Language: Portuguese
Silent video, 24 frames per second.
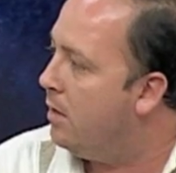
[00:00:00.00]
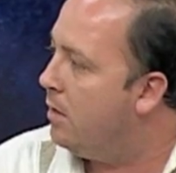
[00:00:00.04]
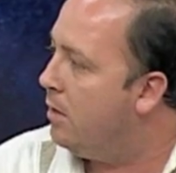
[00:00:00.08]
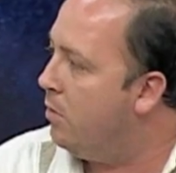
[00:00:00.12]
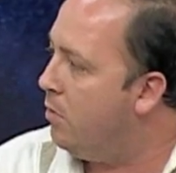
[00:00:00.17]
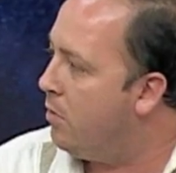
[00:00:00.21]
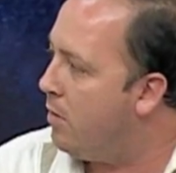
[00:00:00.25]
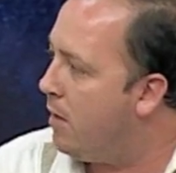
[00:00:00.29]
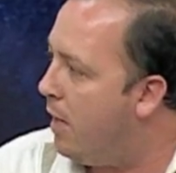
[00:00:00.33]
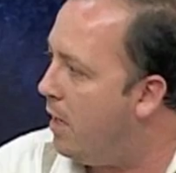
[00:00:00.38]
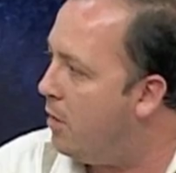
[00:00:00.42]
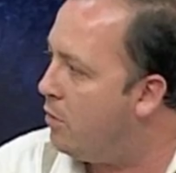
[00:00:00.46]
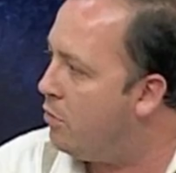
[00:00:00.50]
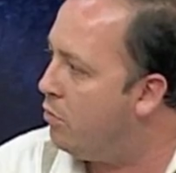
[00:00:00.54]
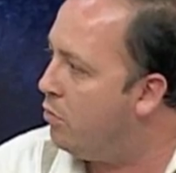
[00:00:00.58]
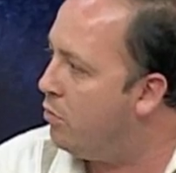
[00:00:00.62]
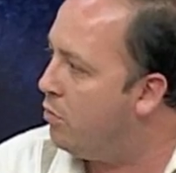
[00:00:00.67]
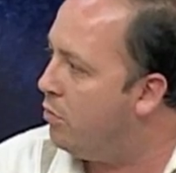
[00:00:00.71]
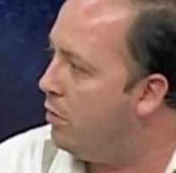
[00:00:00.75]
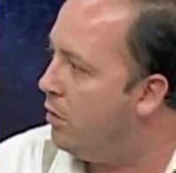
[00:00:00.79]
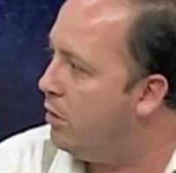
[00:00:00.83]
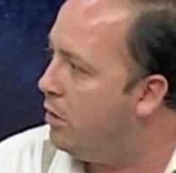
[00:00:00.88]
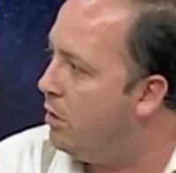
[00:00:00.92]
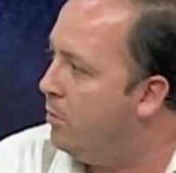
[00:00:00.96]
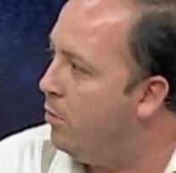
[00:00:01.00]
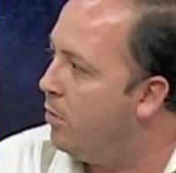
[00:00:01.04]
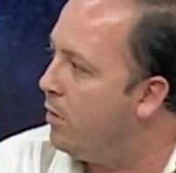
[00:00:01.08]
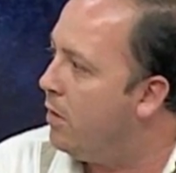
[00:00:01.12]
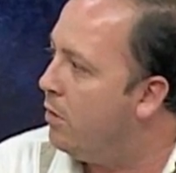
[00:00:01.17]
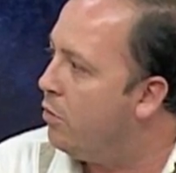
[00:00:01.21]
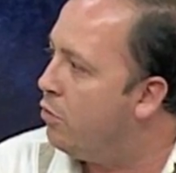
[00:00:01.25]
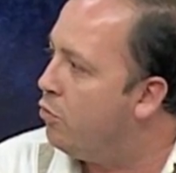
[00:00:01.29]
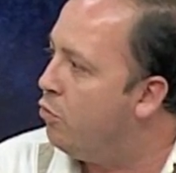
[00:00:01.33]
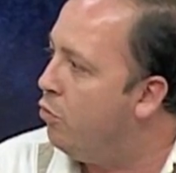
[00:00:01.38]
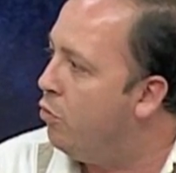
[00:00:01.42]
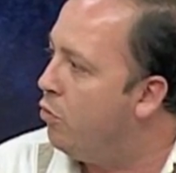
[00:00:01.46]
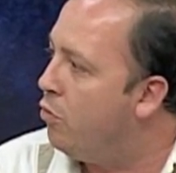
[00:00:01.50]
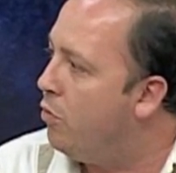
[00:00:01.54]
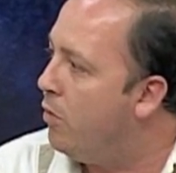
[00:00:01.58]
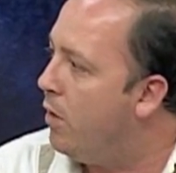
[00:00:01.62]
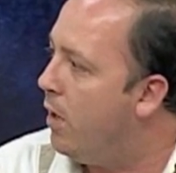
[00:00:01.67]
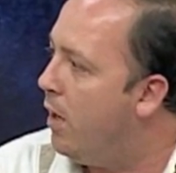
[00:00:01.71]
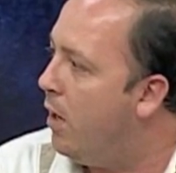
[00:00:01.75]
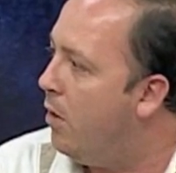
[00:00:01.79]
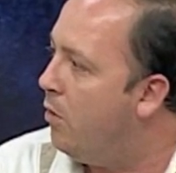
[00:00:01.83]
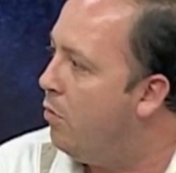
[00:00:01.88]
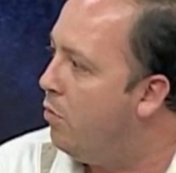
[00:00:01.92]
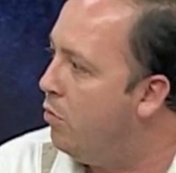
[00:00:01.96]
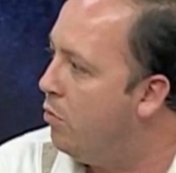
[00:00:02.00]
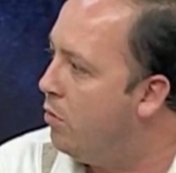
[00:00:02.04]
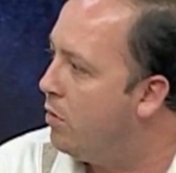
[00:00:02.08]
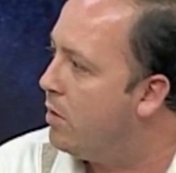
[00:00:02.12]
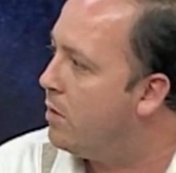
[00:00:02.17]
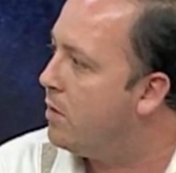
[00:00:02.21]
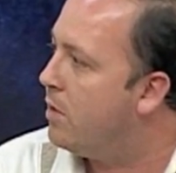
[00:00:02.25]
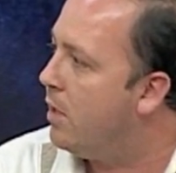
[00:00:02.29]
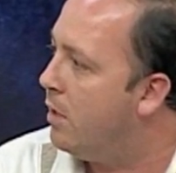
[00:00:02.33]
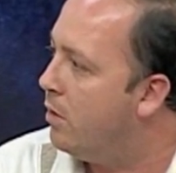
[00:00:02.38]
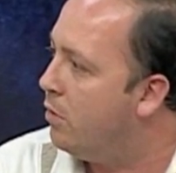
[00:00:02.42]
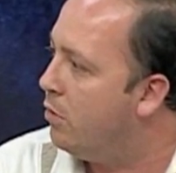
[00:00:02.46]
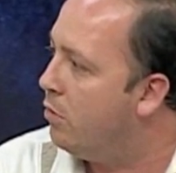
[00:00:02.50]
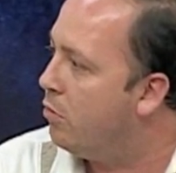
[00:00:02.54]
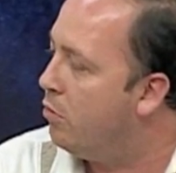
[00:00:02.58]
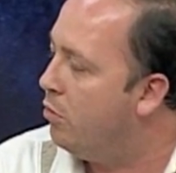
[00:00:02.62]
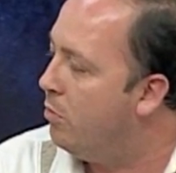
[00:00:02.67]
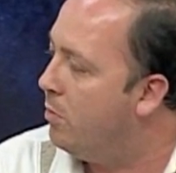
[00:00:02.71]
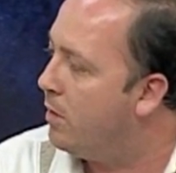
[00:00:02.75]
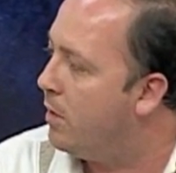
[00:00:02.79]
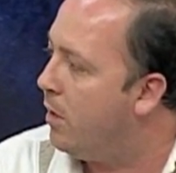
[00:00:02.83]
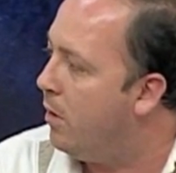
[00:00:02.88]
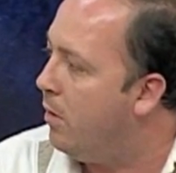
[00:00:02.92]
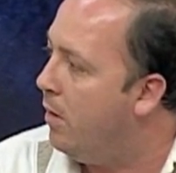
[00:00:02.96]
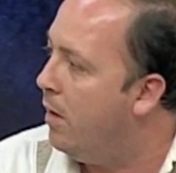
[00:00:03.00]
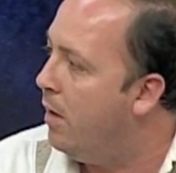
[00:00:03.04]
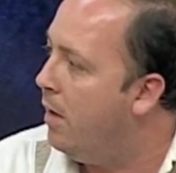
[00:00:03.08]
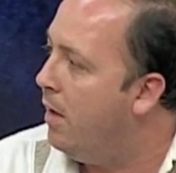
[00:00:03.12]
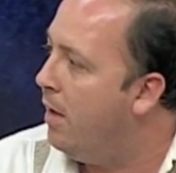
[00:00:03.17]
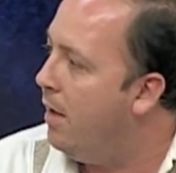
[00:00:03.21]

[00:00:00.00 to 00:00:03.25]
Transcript: Tem o caso do Curitiba, no é Choco e Raul, que saíram do clube e tal.